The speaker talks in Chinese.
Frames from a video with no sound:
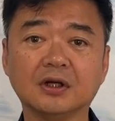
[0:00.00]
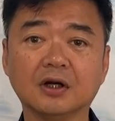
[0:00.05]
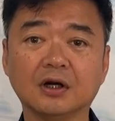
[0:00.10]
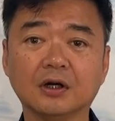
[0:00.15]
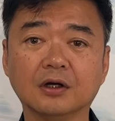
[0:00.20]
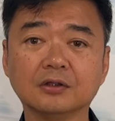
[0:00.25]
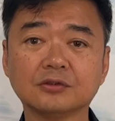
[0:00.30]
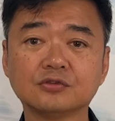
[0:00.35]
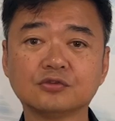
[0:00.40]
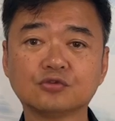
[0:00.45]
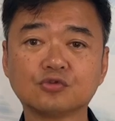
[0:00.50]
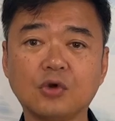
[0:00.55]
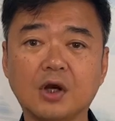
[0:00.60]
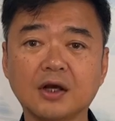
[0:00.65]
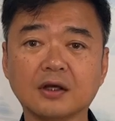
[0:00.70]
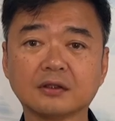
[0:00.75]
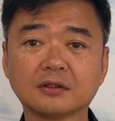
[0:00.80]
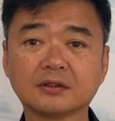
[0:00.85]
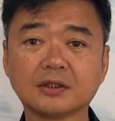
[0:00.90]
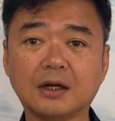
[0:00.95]
而
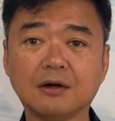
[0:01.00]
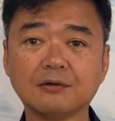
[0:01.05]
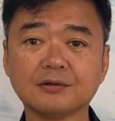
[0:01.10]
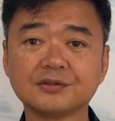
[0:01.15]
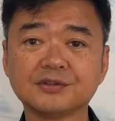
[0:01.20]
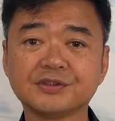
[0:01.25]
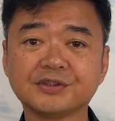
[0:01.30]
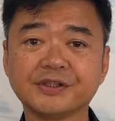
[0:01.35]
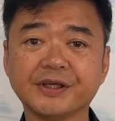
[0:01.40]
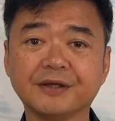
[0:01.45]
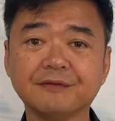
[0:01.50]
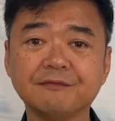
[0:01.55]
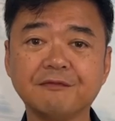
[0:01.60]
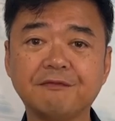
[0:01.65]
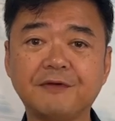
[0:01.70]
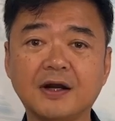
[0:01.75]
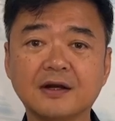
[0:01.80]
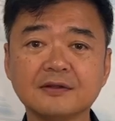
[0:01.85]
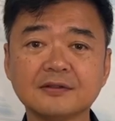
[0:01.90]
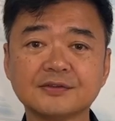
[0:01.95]
撞到前
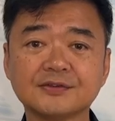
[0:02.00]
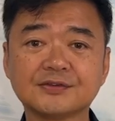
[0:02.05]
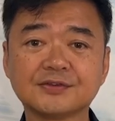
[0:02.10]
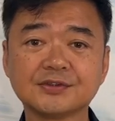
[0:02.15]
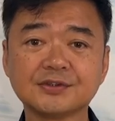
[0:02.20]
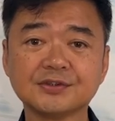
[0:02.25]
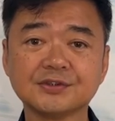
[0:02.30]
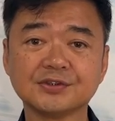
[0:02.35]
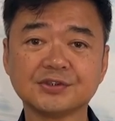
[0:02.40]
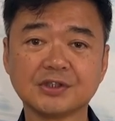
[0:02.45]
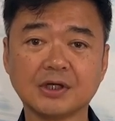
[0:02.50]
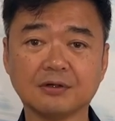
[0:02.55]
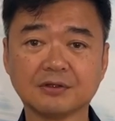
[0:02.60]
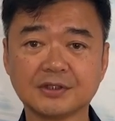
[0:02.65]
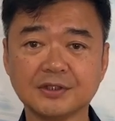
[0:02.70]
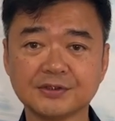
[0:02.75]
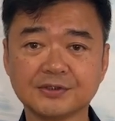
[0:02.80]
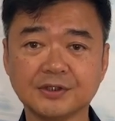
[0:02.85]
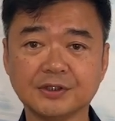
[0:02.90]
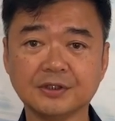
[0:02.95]
方自小
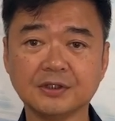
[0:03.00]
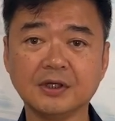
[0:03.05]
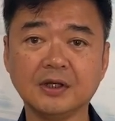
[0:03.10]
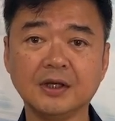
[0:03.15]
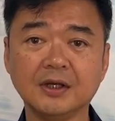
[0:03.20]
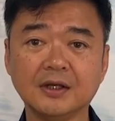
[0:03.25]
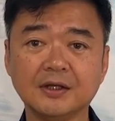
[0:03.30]
客车，